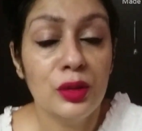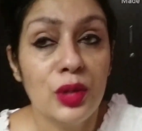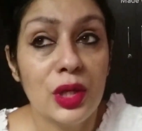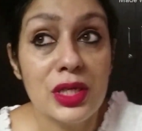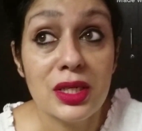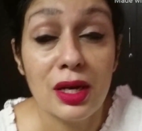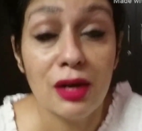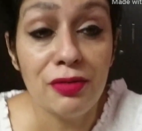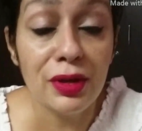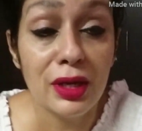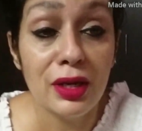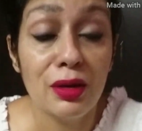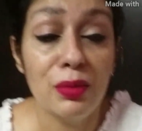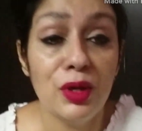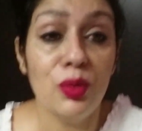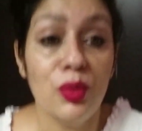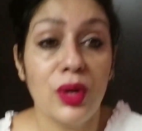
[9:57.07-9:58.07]
तो आज काफ़ी
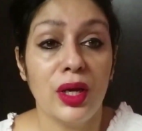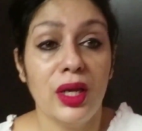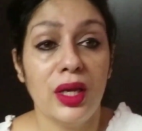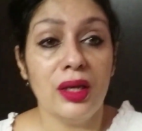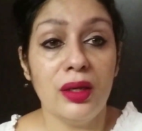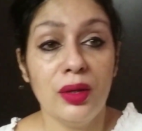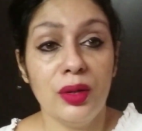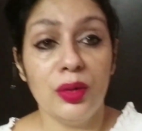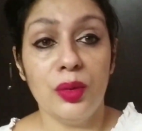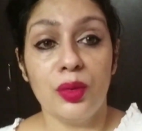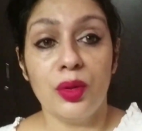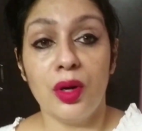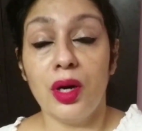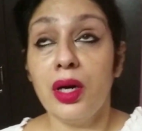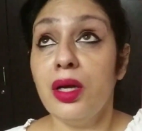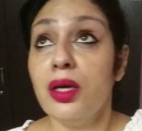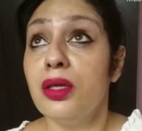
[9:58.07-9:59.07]
गर्मी हो गई है वो
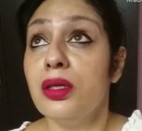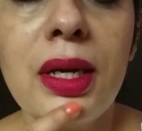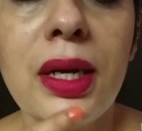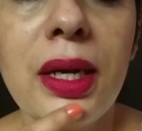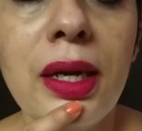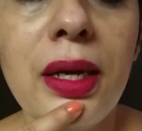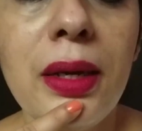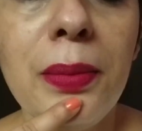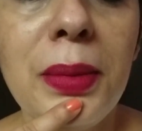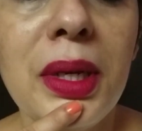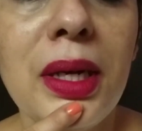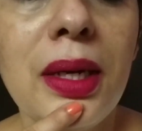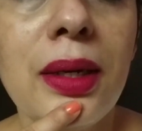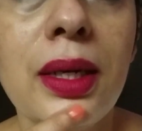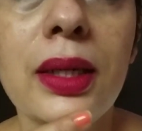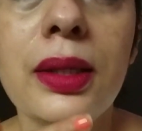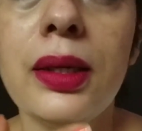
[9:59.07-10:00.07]
oh लगाया है
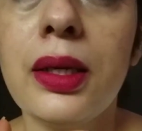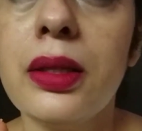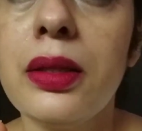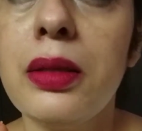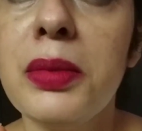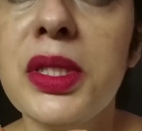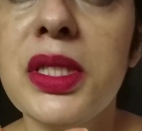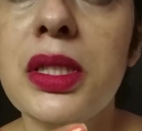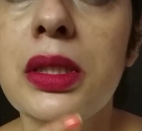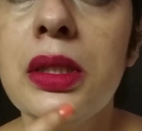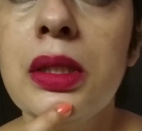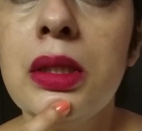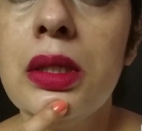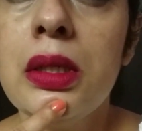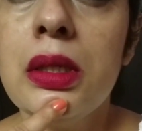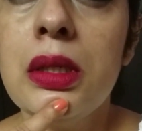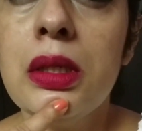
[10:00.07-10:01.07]
मैंने लगाया था कितने बजे
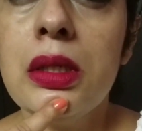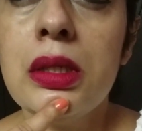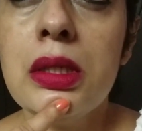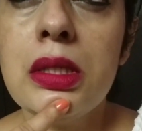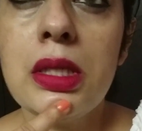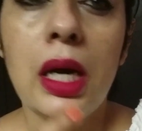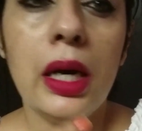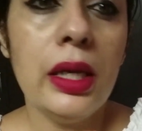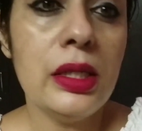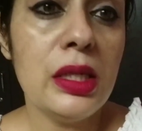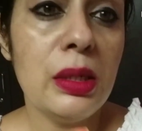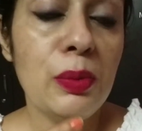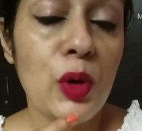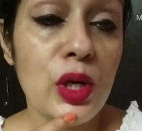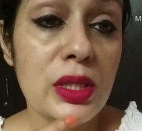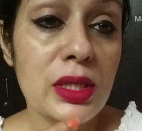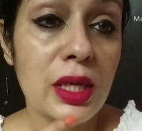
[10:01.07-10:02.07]
साढ़े
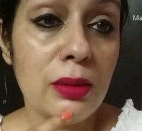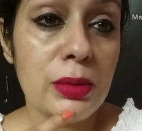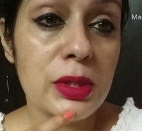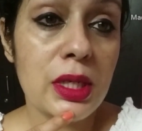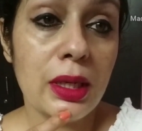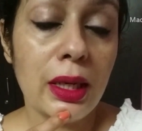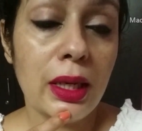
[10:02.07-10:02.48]
छः पौने सात बजे